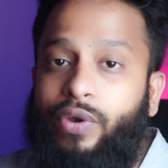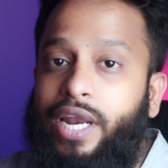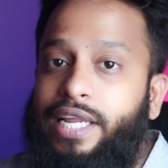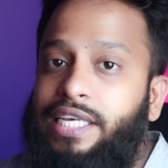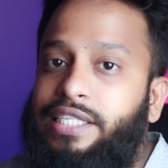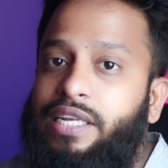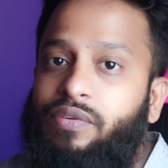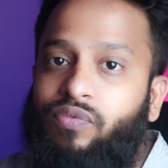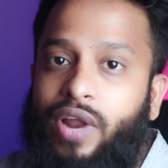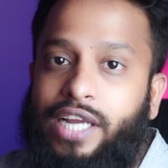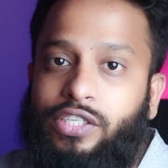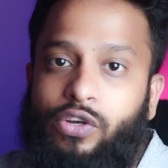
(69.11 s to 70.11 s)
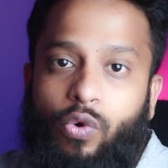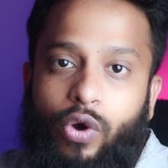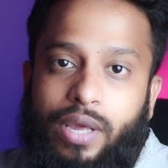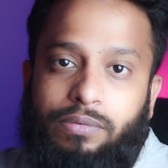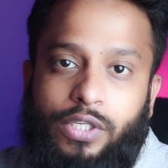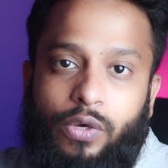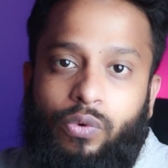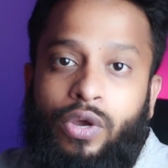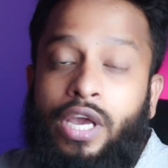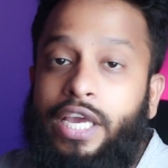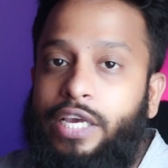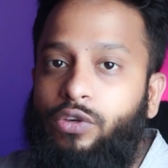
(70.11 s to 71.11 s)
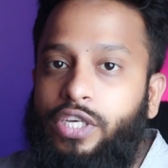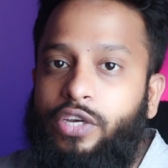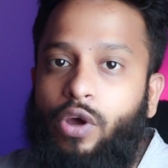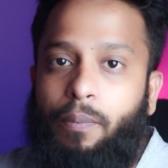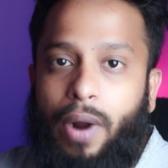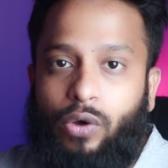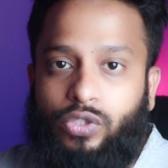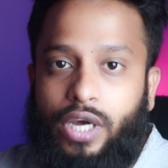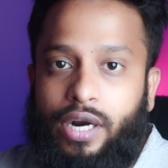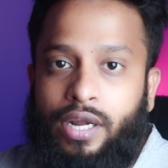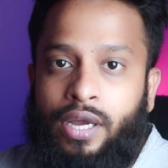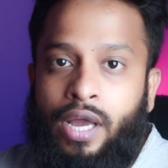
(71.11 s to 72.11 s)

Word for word: you can easily flash your node mcu using your browser